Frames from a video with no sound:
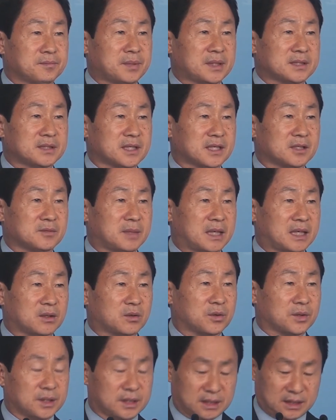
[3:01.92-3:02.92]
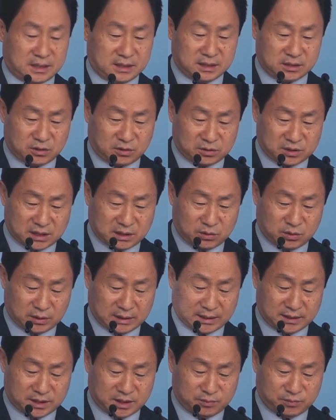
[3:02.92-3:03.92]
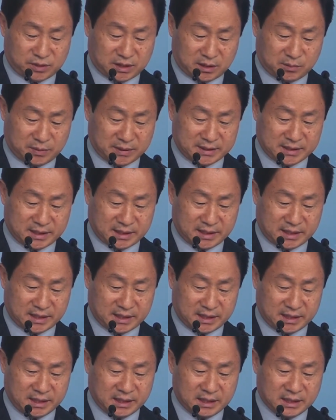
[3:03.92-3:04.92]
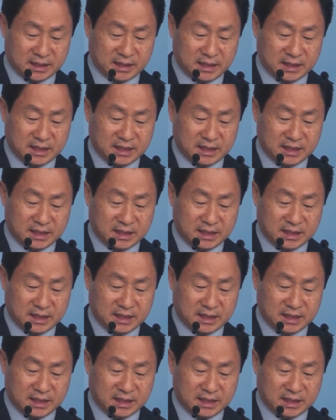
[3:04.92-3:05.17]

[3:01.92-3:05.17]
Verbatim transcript: 판사를 맡고 있는 성창호 당시 부장판사에게